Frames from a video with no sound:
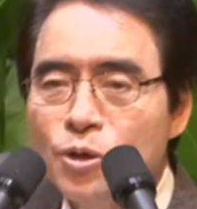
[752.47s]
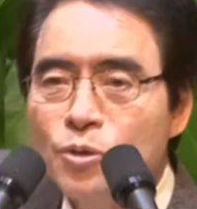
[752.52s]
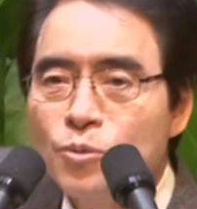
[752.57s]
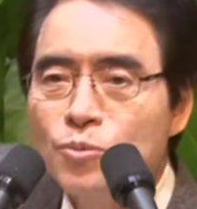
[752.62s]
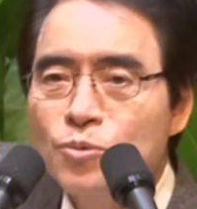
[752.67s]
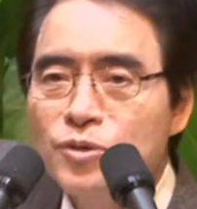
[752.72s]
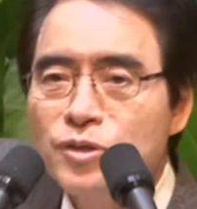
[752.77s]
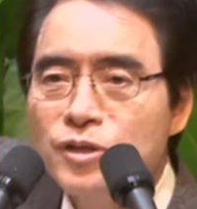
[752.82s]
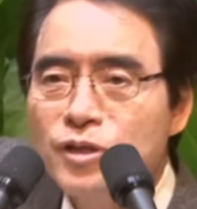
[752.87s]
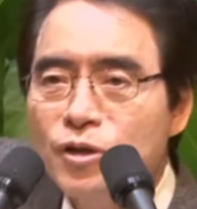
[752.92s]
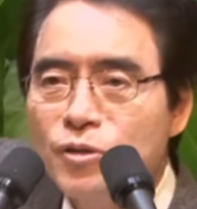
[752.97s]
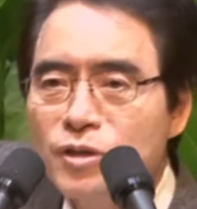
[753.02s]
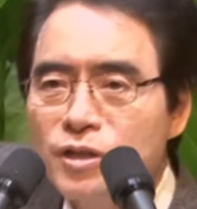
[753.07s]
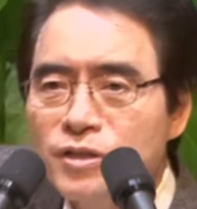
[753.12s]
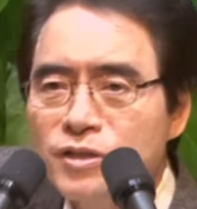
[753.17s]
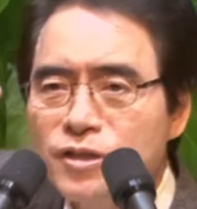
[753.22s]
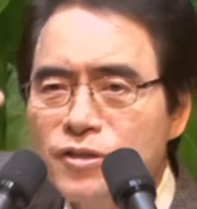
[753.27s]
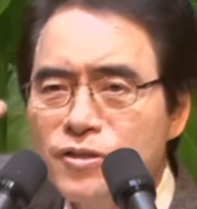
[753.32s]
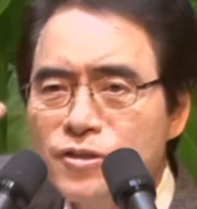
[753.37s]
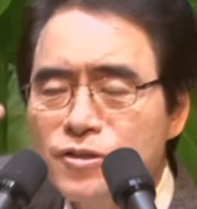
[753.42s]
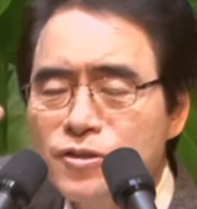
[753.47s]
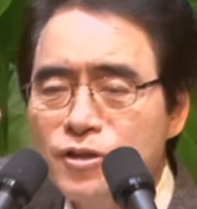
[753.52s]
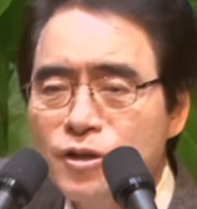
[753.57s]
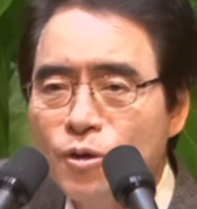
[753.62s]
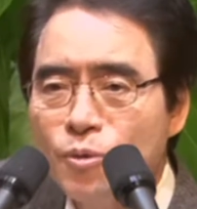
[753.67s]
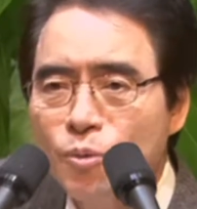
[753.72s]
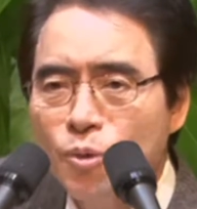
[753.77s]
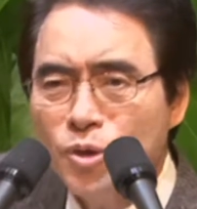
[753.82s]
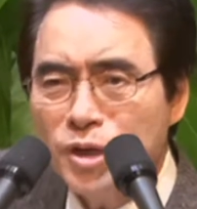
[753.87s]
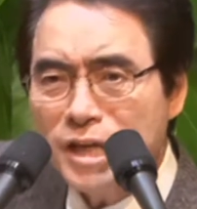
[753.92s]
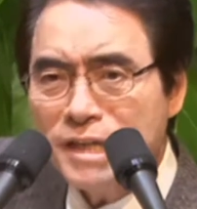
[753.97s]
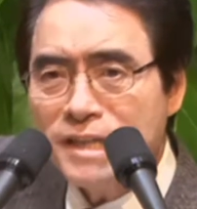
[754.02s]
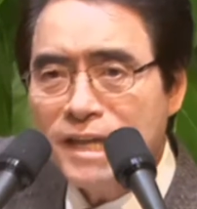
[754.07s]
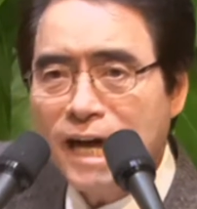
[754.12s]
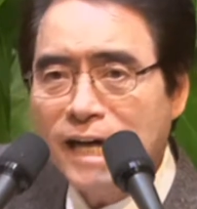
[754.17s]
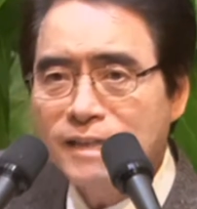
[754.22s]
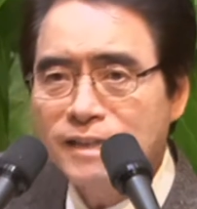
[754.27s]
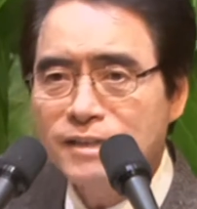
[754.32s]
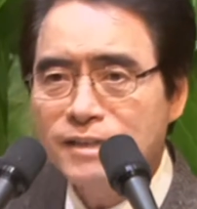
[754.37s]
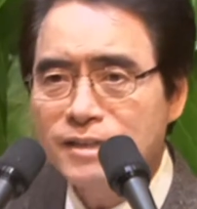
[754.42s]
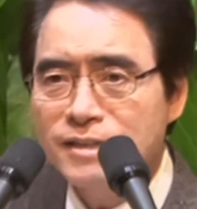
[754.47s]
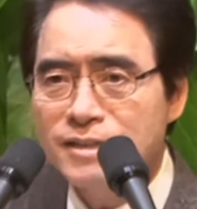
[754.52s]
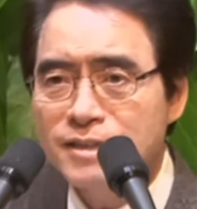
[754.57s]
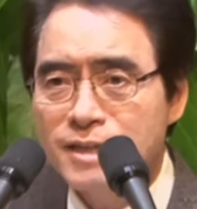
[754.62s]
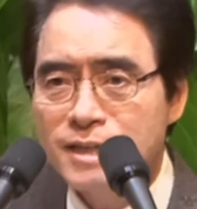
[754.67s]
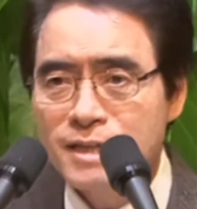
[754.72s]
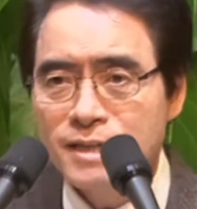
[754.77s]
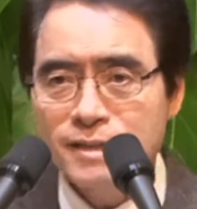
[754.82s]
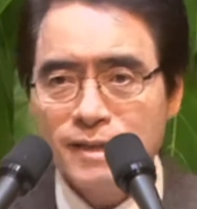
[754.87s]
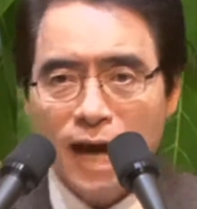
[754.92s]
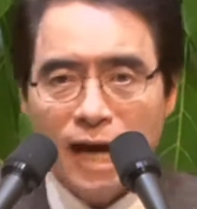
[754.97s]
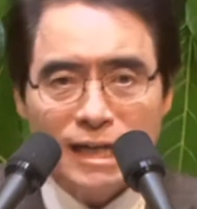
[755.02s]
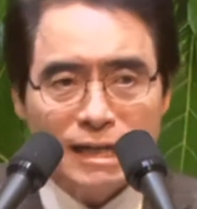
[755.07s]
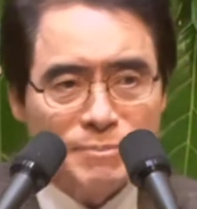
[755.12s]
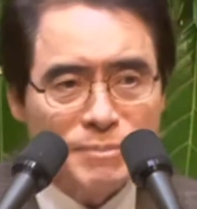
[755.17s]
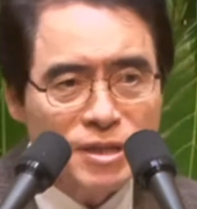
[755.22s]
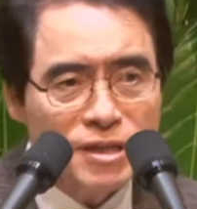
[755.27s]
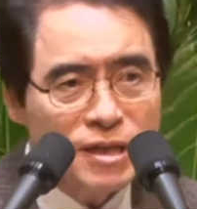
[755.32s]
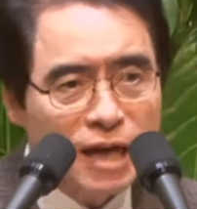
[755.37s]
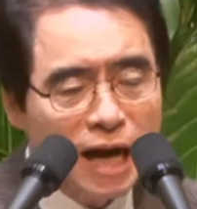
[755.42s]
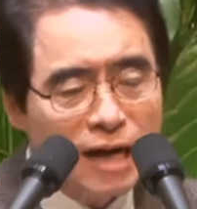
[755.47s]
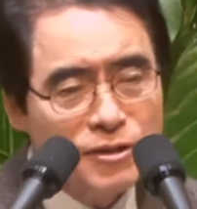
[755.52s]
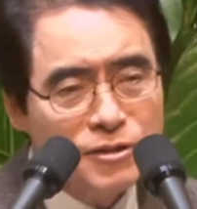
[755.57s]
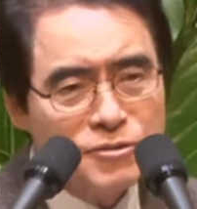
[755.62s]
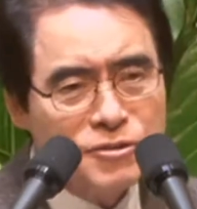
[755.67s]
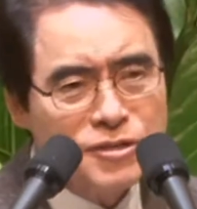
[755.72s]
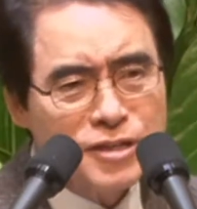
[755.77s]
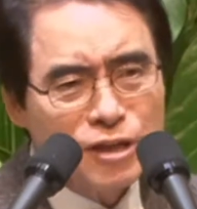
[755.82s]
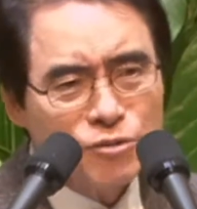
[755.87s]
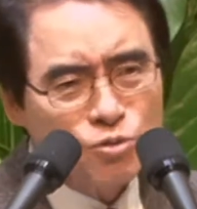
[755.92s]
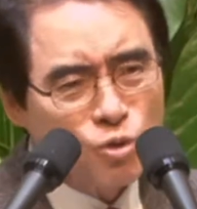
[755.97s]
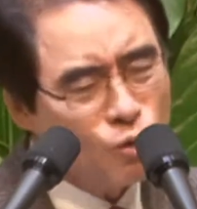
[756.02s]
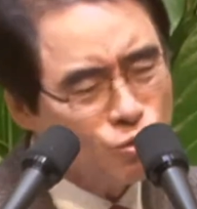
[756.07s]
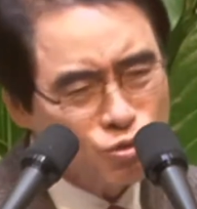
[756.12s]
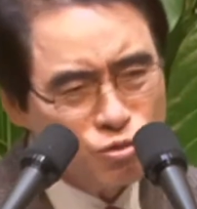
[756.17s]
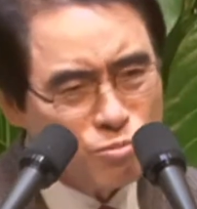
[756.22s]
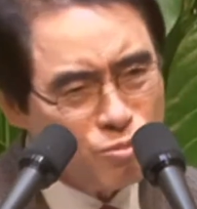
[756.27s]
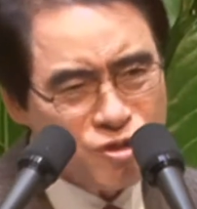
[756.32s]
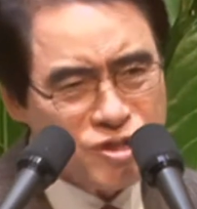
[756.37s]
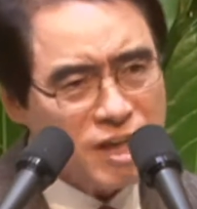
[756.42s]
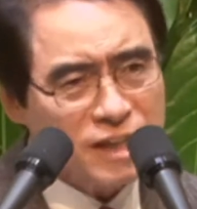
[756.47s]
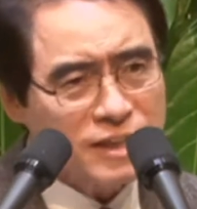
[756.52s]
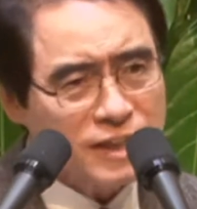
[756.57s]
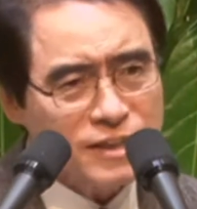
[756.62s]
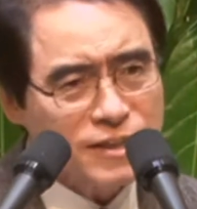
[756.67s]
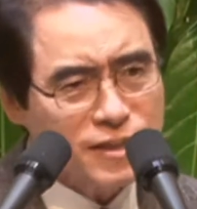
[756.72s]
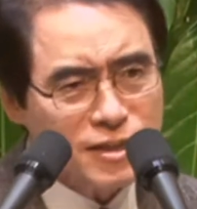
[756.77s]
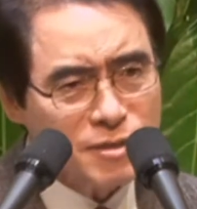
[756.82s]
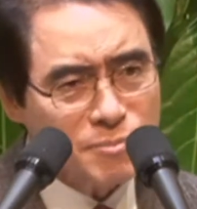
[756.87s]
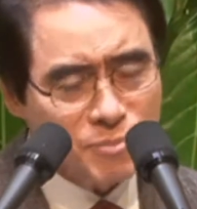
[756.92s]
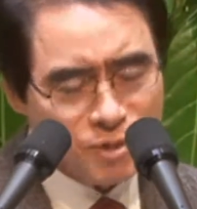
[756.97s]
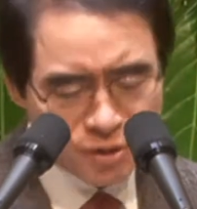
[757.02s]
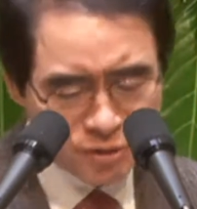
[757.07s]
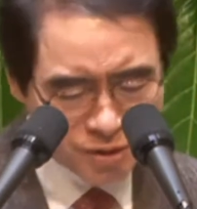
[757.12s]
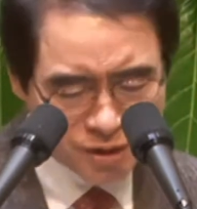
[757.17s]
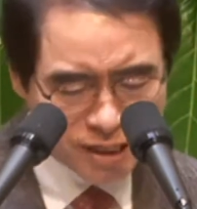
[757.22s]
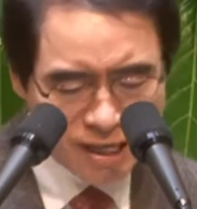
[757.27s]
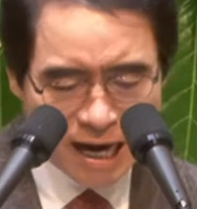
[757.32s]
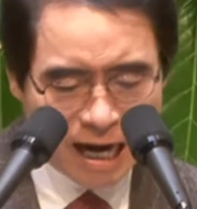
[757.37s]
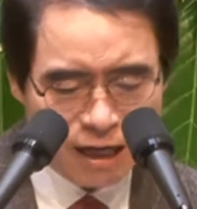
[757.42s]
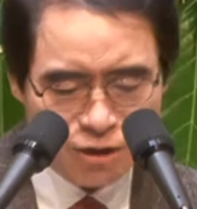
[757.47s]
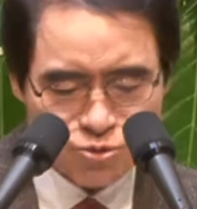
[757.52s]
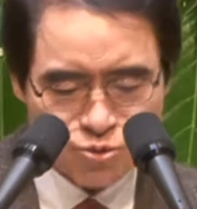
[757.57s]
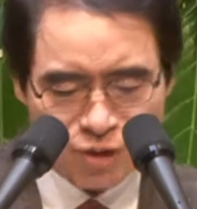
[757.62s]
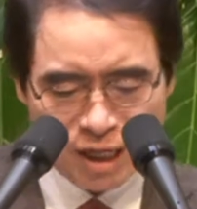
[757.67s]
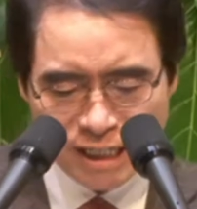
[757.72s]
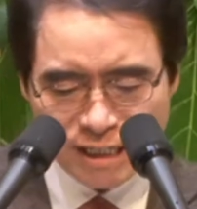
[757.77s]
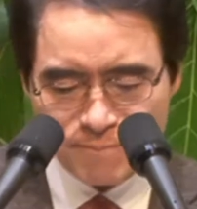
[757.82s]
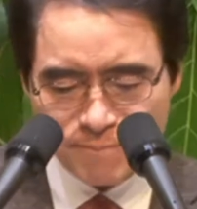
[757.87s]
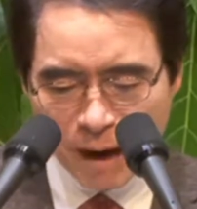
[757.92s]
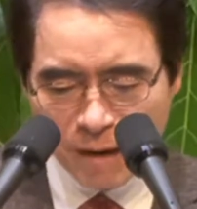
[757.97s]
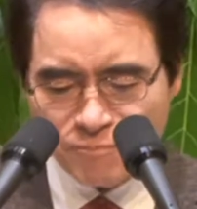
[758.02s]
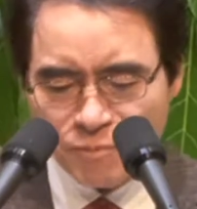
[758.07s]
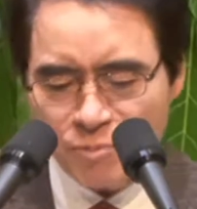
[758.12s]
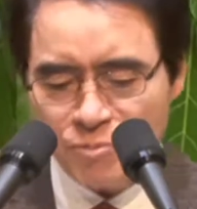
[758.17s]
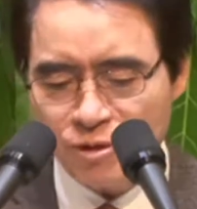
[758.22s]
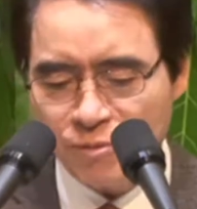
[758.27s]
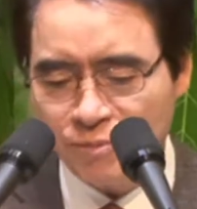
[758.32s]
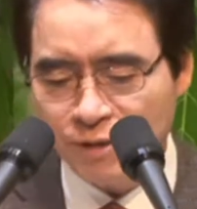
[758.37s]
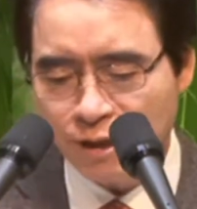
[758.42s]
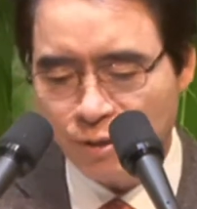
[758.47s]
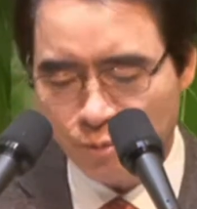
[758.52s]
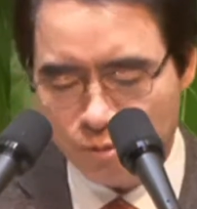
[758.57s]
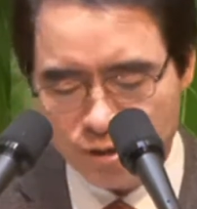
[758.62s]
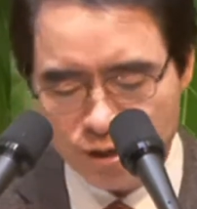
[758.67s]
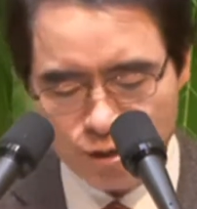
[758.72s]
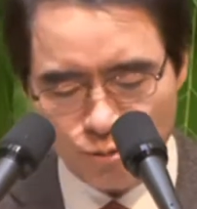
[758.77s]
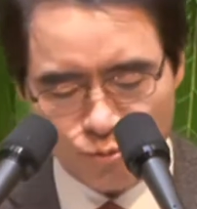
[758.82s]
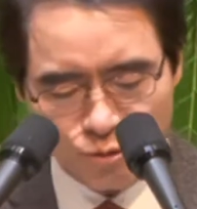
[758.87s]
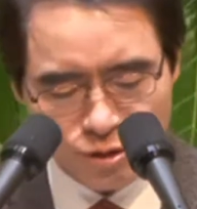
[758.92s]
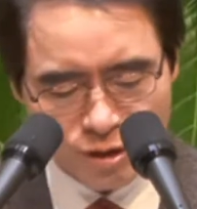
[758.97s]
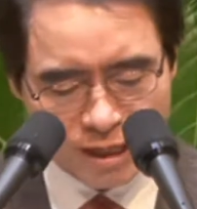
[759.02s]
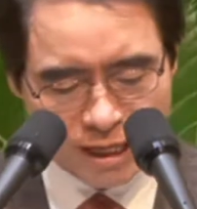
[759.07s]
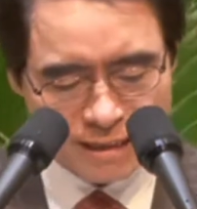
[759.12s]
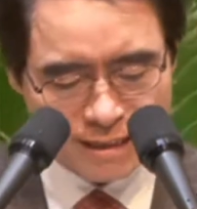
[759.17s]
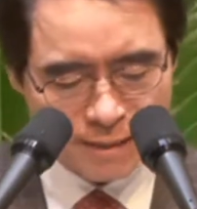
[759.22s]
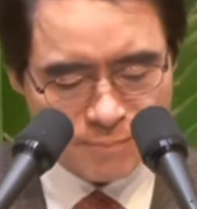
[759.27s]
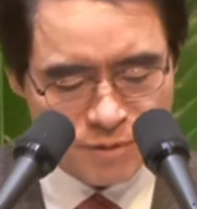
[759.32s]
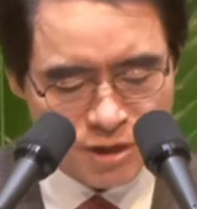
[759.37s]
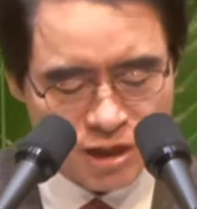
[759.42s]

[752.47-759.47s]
우리 영, 영, 혼에 대한 거는 사람이 어찌야 속수무책이 이거는 뭐 어떻게 할 수가 있는 방법이 없어요. 오늘 19절 같이 한번